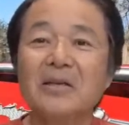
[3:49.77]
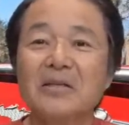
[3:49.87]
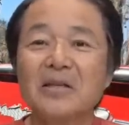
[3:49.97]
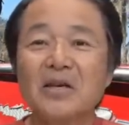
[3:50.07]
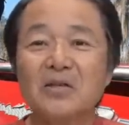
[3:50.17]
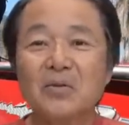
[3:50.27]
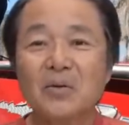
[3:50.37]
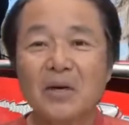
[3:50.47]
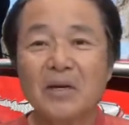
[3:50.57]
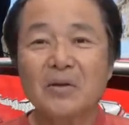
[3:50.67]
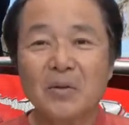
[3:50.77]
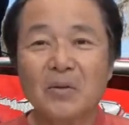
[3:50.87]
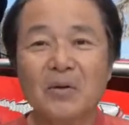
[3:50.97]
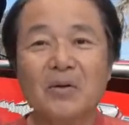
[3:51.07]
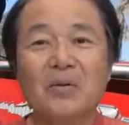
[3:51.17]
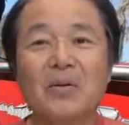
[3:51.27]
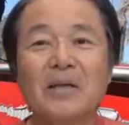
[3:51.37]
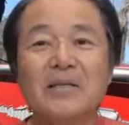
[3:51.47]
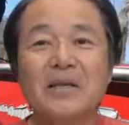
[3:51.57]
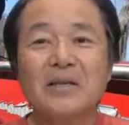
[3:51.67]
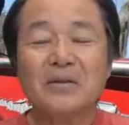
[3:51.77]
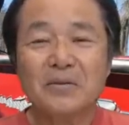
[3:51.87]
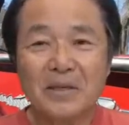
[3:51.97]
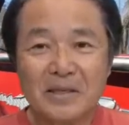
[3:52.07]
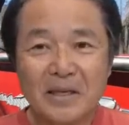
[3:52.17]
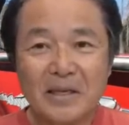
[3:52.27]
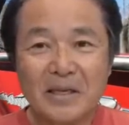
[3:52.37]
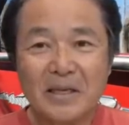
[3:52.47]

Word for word: 最初の回をご覧になってください。